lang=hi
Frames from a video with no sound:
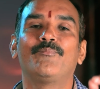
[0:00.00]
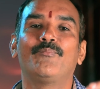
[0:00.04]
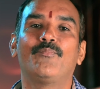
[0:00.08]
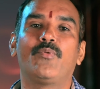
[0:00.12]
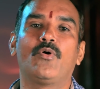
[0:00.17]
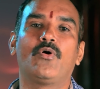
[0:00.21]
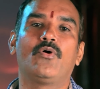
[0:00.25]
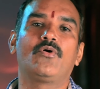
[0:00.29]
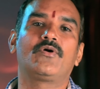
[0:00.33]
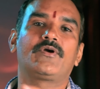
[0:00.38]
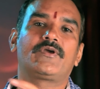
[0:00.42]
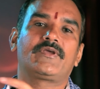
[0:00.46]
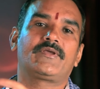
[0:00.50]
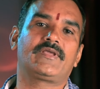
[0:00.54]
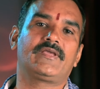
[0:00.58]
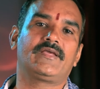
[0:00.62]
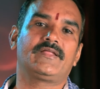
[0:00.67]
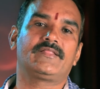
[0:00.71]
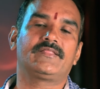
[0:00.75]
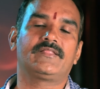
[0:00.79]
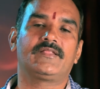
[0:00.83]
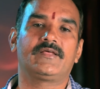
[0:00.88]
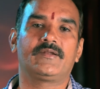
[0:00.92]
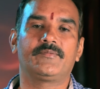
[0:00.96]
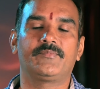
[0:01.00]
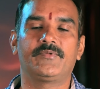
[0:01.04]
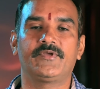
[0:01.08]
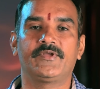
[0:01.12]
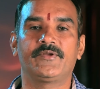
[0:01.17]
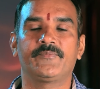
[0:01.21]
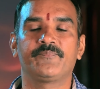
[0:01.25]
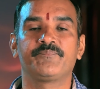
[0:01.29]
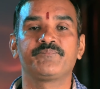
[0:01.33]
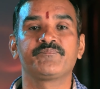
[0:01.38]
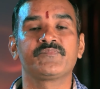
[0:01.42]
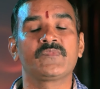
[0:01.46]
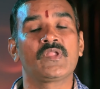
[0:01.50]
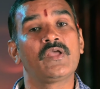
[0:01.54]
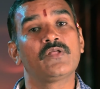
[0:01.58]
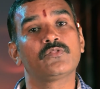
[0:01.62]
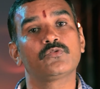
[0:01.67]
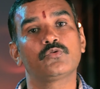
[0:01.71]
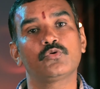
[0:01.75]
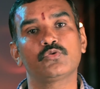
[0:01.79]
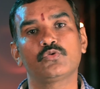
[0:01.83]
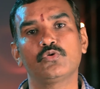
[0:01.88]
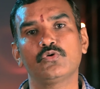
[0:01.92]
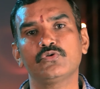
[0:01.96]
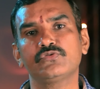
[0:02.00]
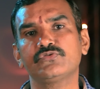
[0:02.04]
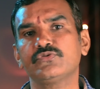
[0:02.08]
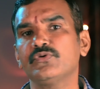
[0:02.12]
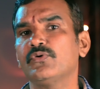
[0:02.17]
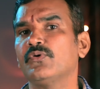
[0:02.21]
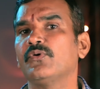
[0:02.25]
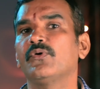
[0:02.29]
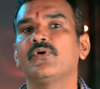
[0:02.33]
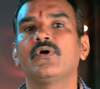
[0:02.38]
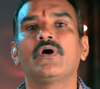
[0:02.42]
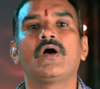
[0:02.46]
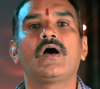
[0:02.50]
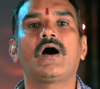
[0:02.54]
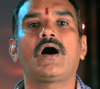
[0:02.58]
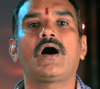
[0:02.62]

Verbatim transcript: भोग के अंदर भी तो दोस्तों